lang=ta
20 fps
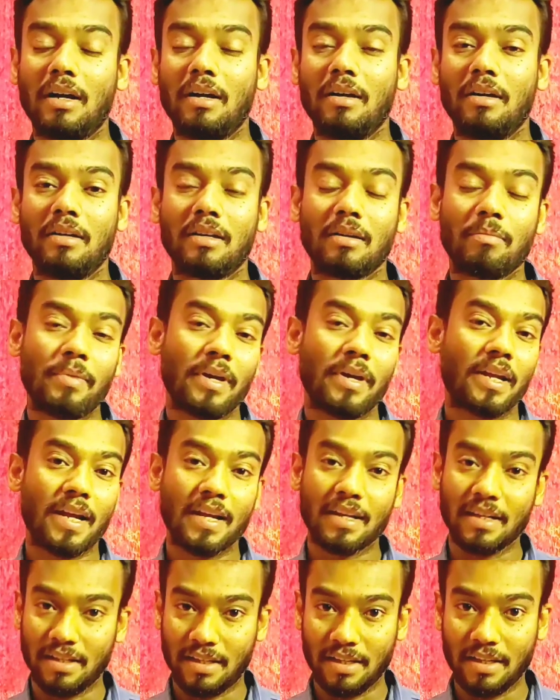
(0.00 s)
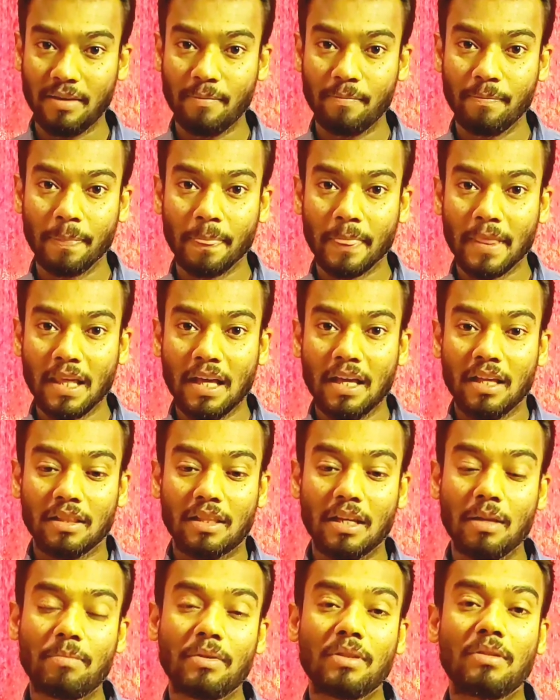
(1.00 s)
ரிப்பேர் ஆகிட்டு
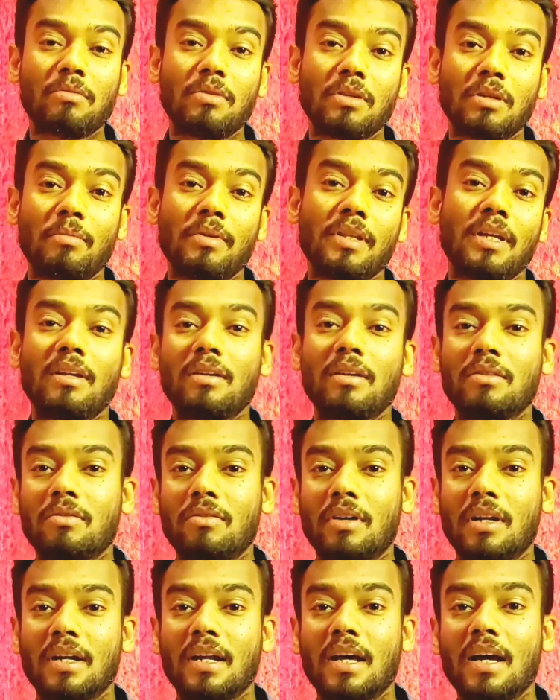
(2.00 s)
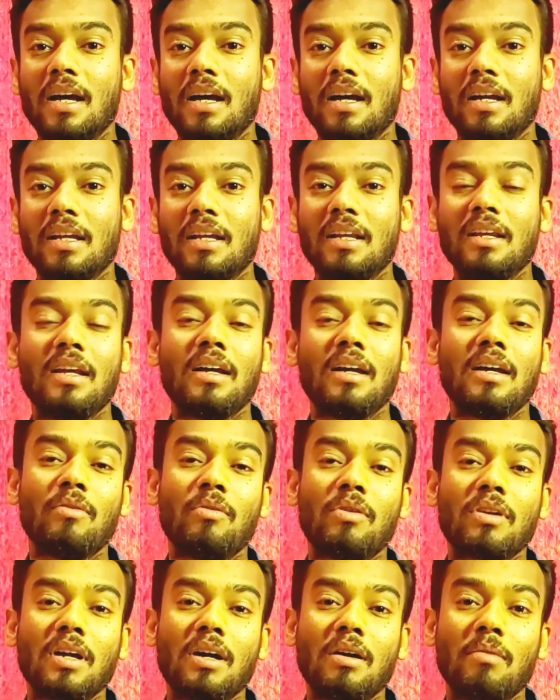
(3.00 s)
திருப்பி வந்து கொடுக்கும்போது என்ன சொல்லுவாங்கன்னா என்ன
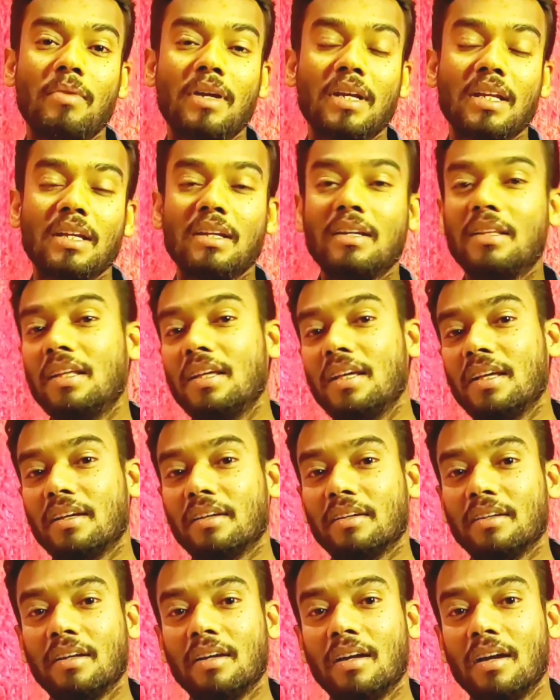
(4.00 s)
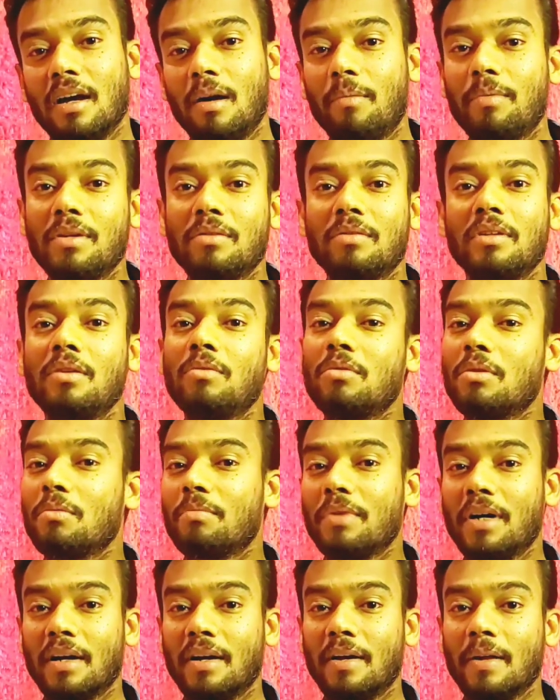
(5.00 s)
ஒர்க் ஆக மாட்டேங்குது அப்படின்னு சொல்லி
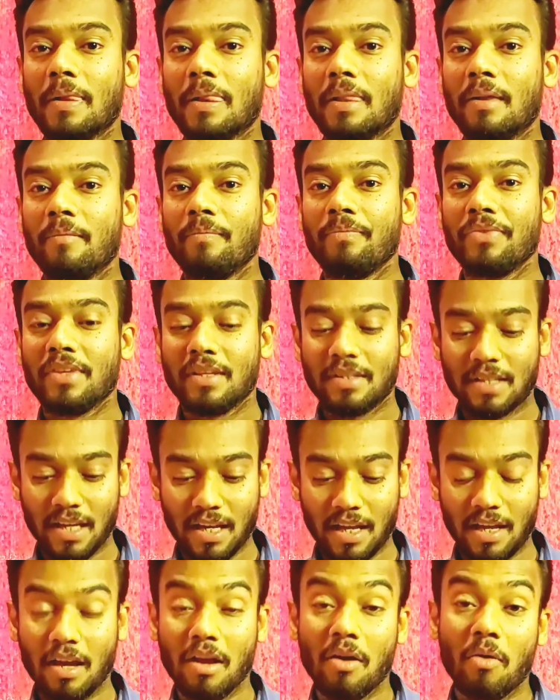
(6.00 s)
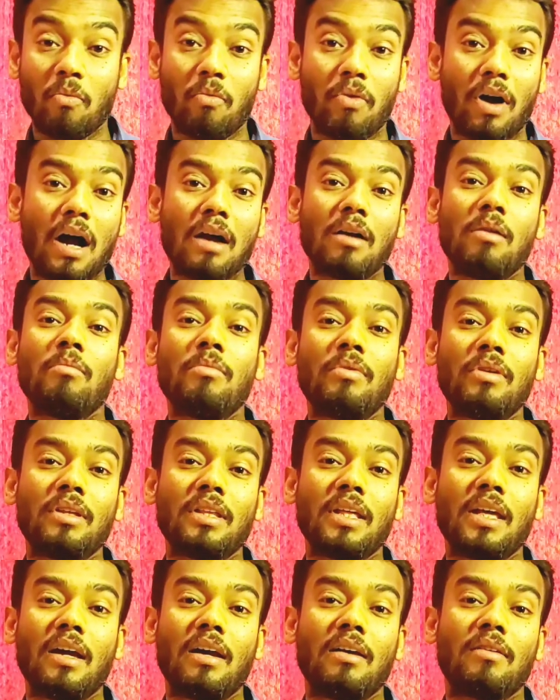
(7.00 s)
கொடுப்பாங்க சரி வாங்கும் போதே
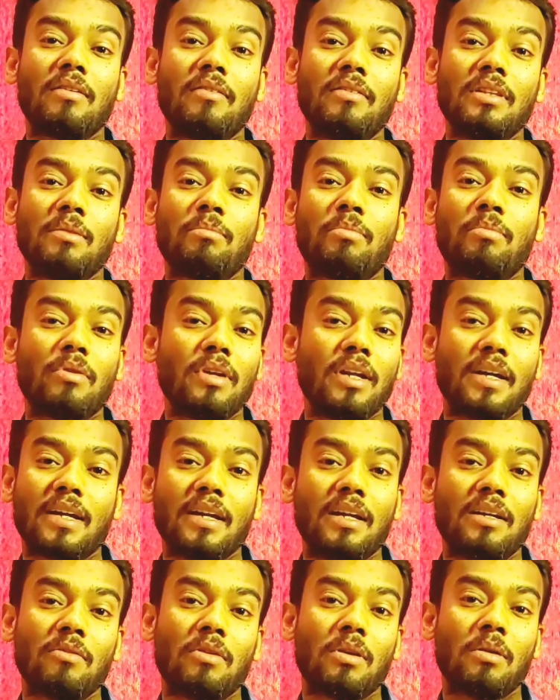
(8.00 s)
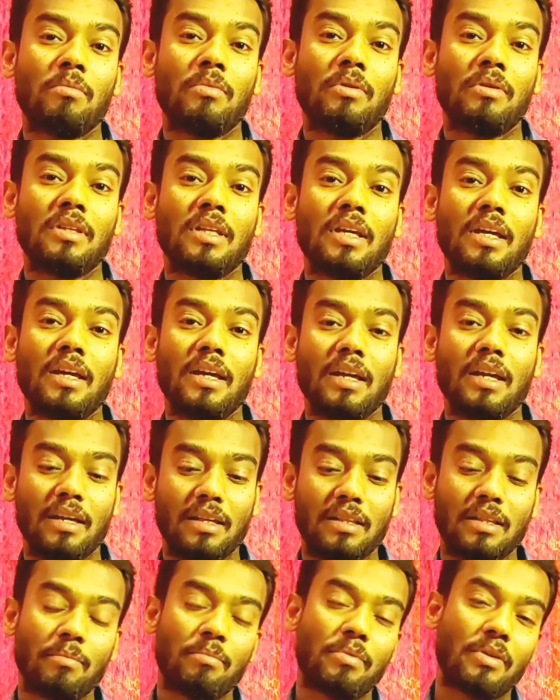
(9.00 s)
அவங்க வந்து பொருளை கேட்டு வரும்போது
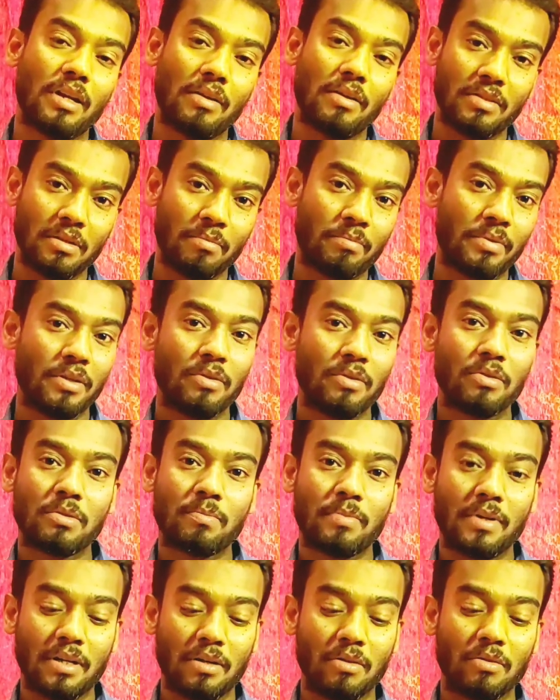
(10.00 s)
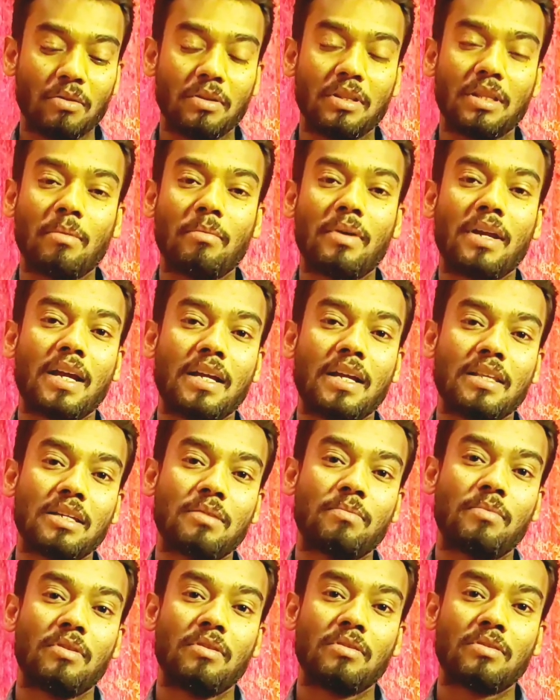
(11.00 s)
இந்த பொருளை வந்து இப்படி யூஸ் பண்ணணும் இந்த மாதிரி அட்ஜஸ்ட்
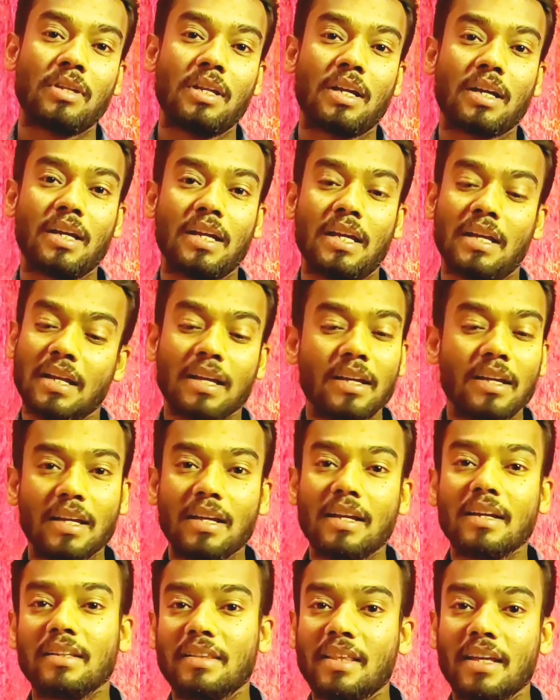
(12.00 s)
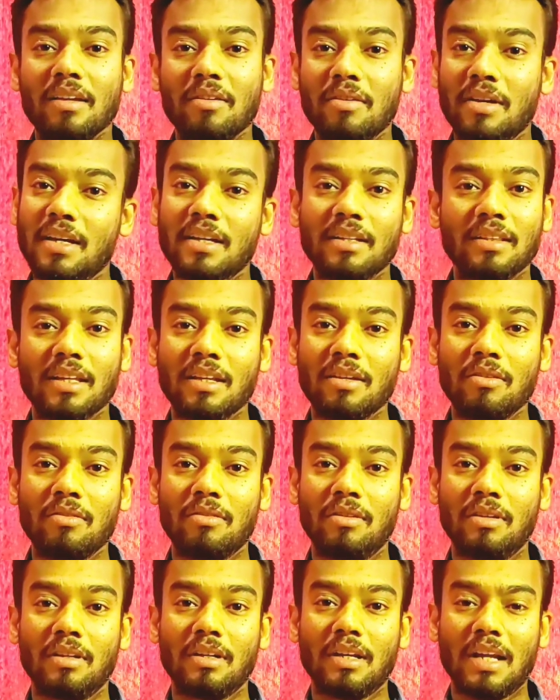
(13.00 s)
பண்ணணும்னு சொன்னாக்கா எனக்கு எனக்கு தெரியும் எனக்கு தெரியும்
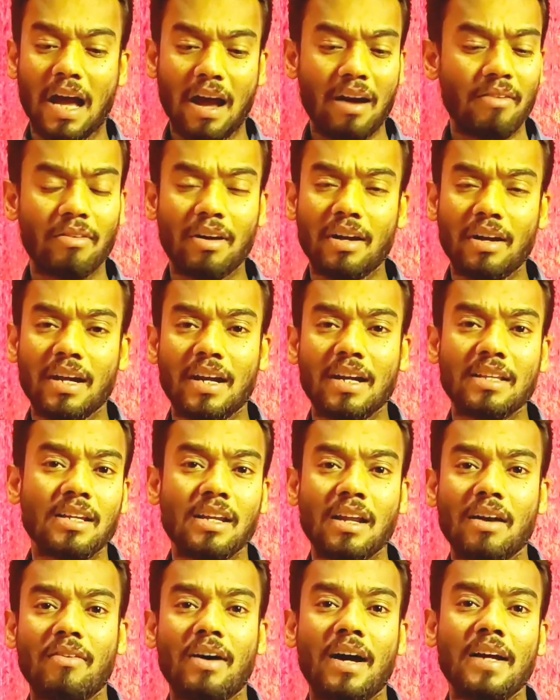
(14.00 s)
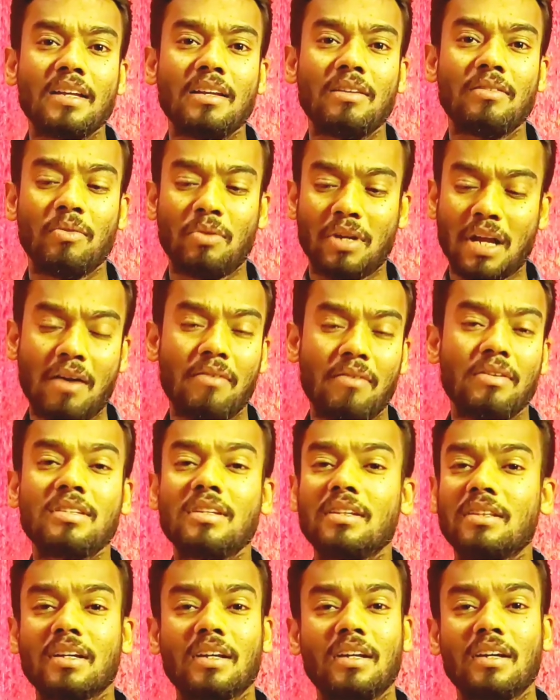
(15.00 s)
நான் வா நினச்சா நான் வாங்கிடுவேன் ஒரு
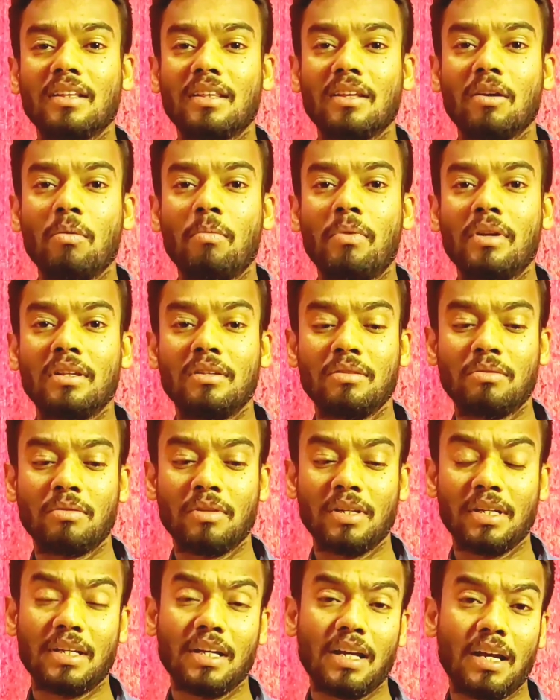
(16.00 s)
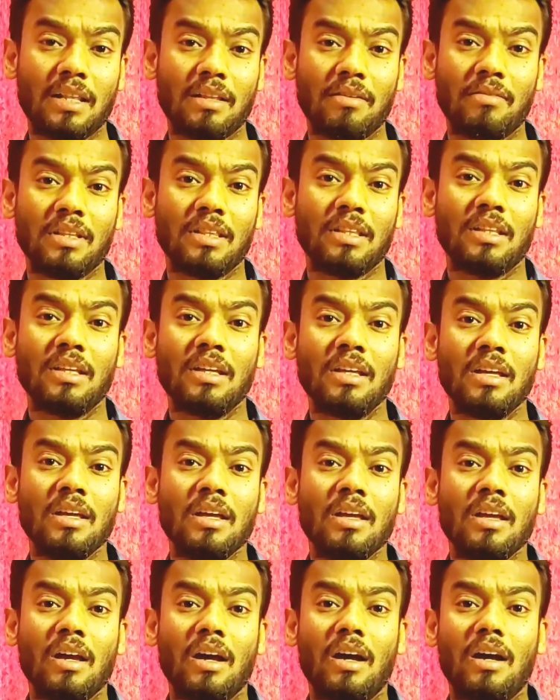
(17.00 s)
அவசரத்துக்கு எனக்கு தேவைப்படுதுன்னு சொல்லிவிட்டு அதை வந்து
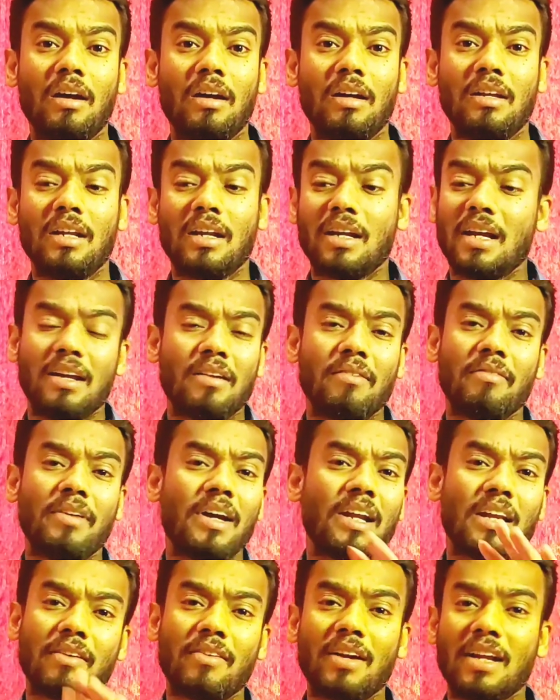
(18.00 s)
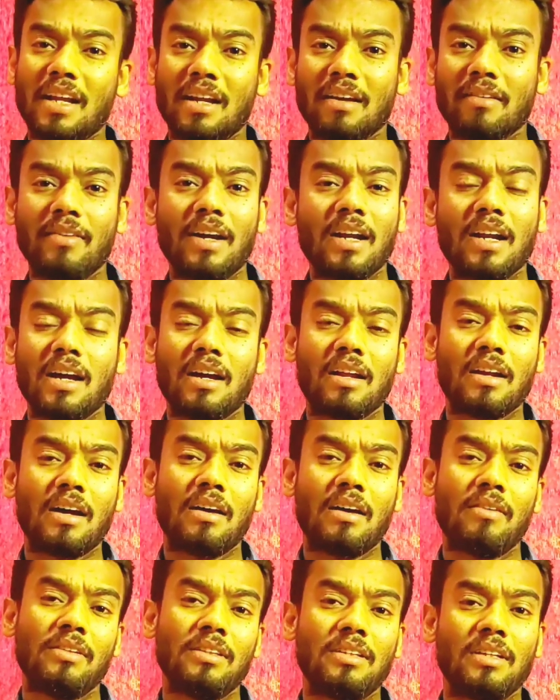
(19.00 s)
இல்லைனா வேண்டாம் வேண்டாம் எனக்கு வேண்டாம்
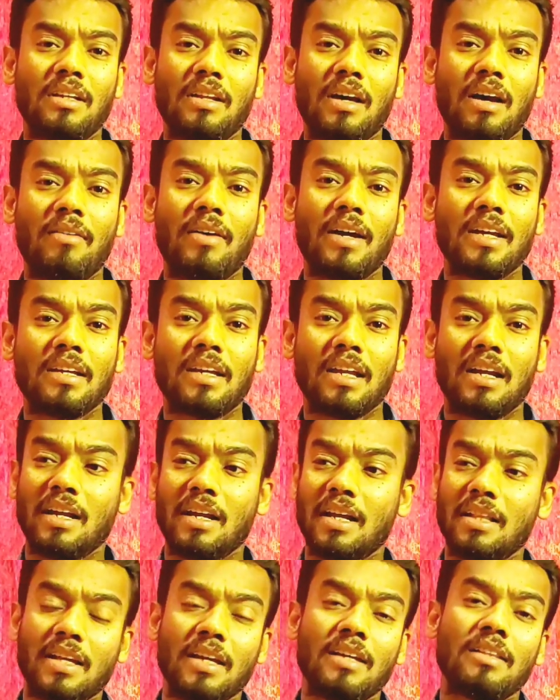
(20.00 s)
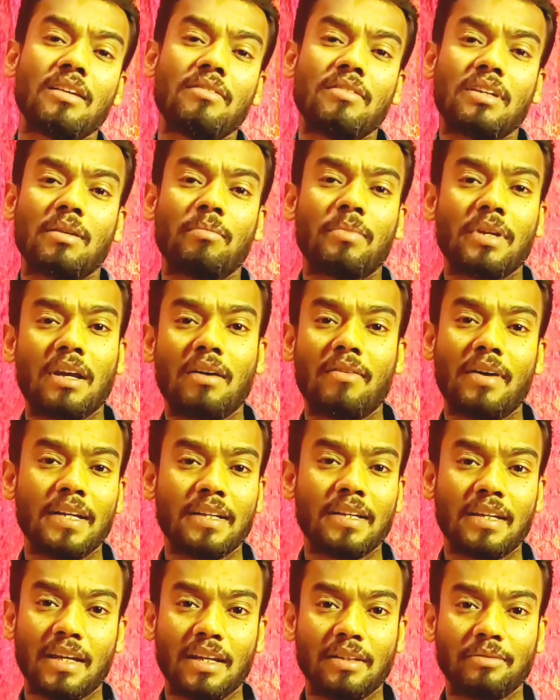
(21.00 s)
நான் வந்து நான் வாங்கிக்கிறேன் நான் அந்த எழுத்த வீட்டில் போய் நான்
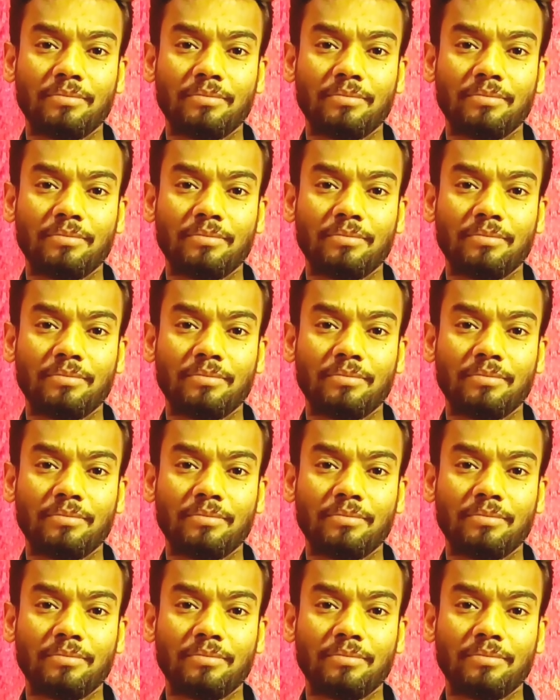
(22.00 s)
வாங்கிக்கிறேன்